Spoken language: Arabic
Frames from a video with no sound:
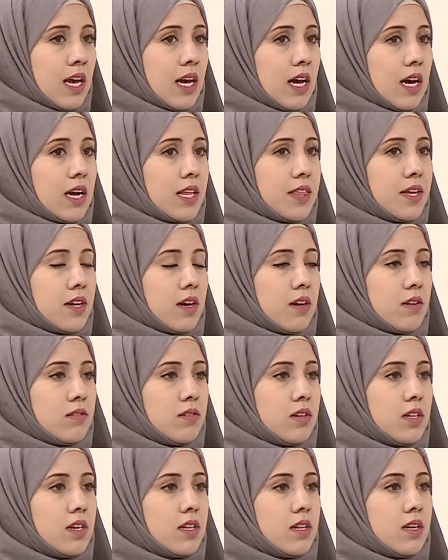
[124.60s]
اكثر
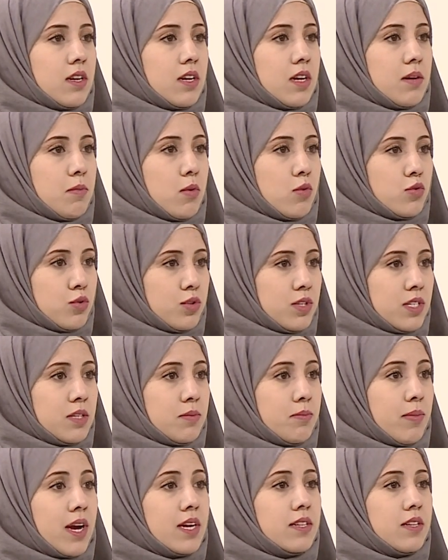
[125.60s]
عرضين
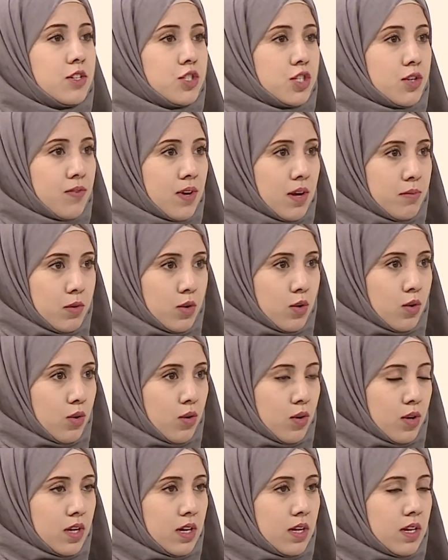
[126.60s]
موجودين بعد الشفاء من
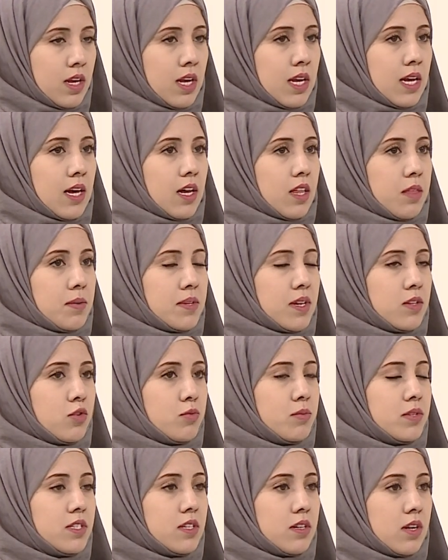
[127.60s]
كورونا اثبتتهم
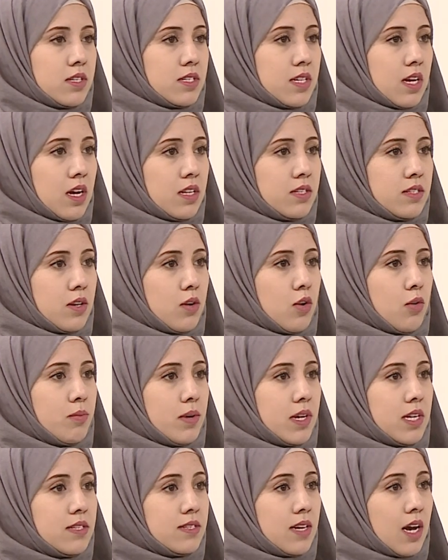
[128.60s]
الدراسات اللي هم
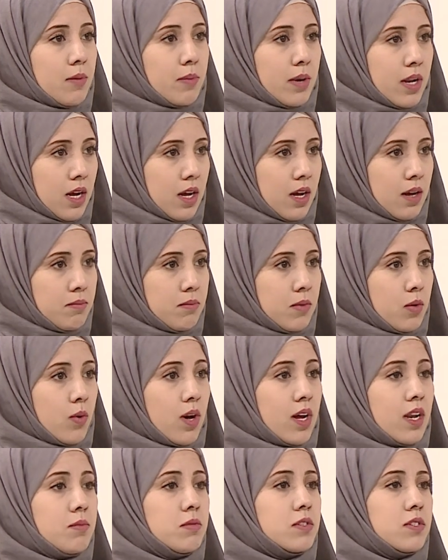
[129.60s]
التعب العام
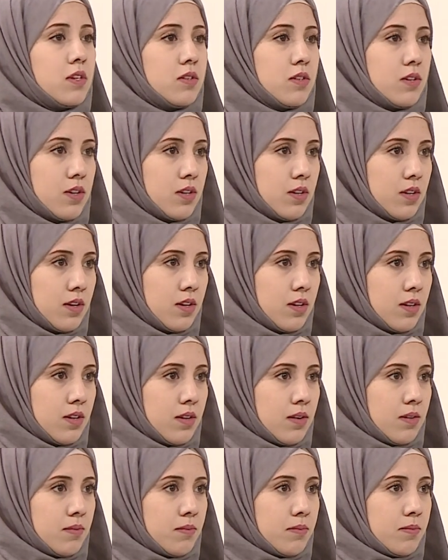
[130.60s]
والم الصدر
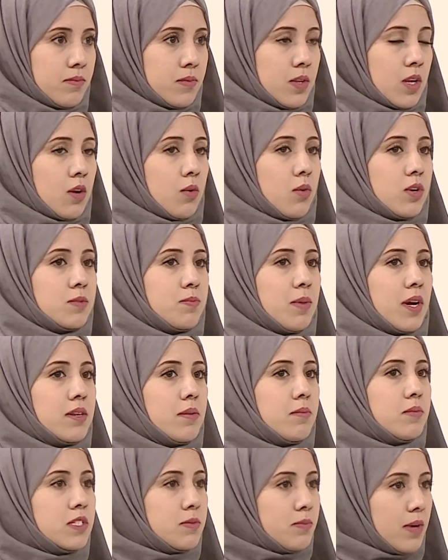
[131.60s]
واو واصبحنا
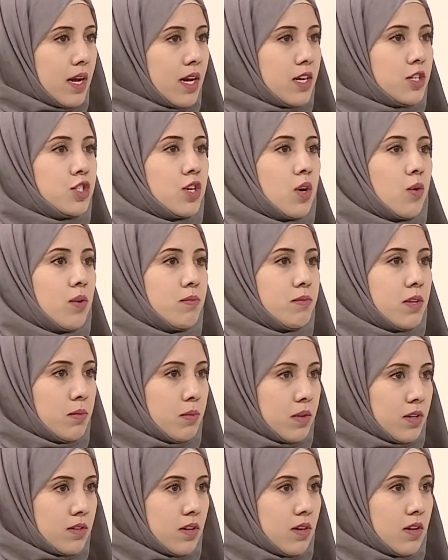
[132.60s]
بنسمع هاي الشكوى من
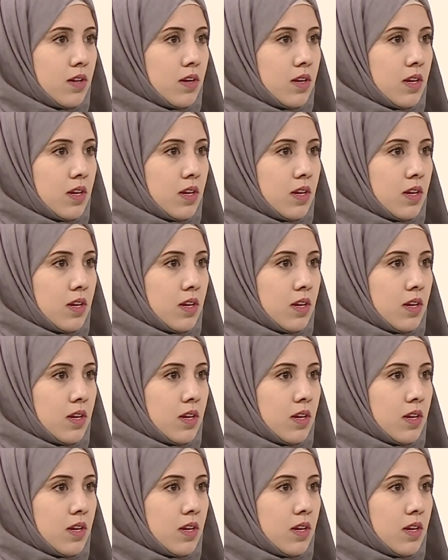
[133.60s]
المرضى